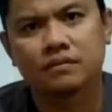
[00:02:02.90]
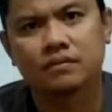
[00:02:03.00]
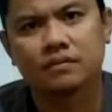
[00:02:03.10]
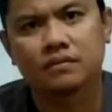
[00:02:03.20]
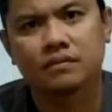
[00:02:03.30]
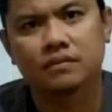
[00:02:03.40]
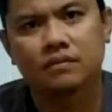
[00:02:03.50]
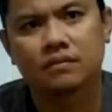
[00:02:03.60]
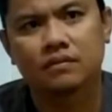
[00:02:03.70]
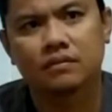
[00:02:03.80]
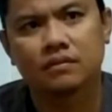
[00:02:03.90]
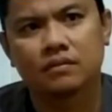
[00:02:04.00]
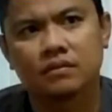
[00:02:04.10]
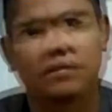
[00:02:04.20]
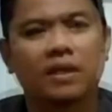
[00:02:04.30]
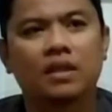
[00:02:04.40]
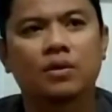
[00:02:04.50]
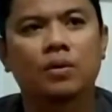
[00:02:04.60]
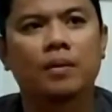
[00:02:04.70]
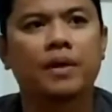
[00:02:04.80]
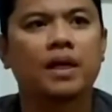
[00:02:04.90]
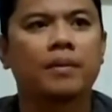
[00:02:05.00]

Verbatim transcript: perawatan apa berarti pak? Itu apa